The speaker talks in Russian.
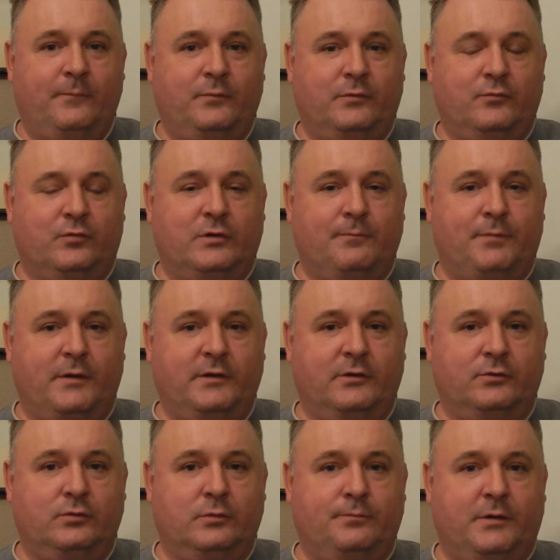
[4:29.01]

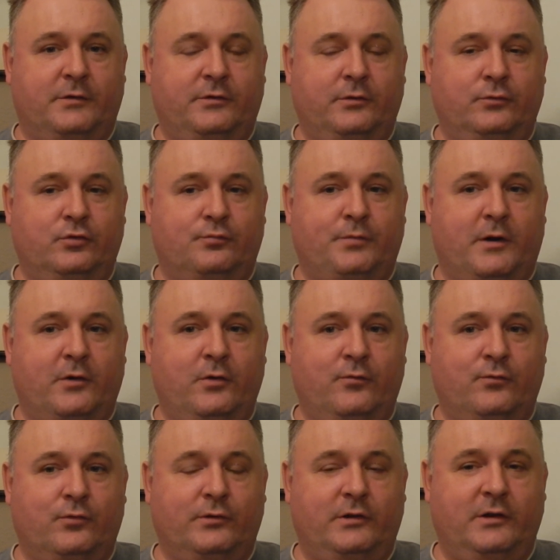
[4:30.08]
двухкомпонентную эпоксидную
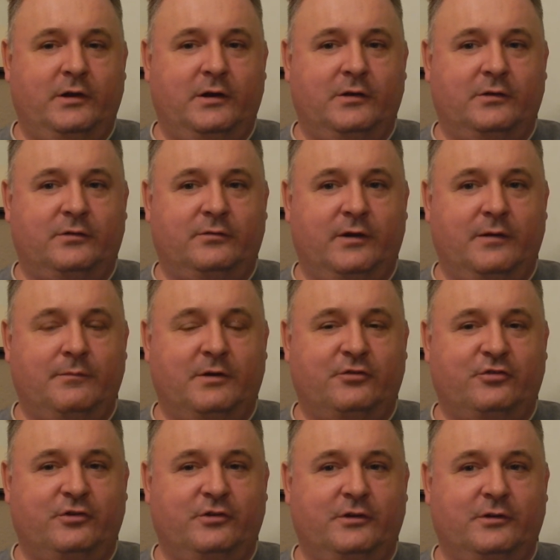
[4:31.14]
шпаклевку для своей
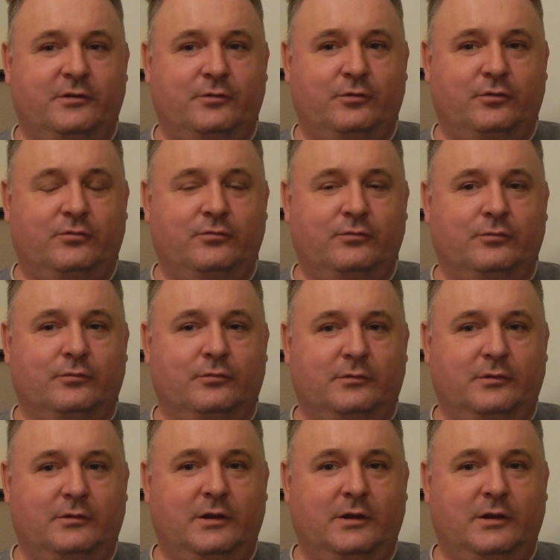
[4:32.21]
машины, то есть ну,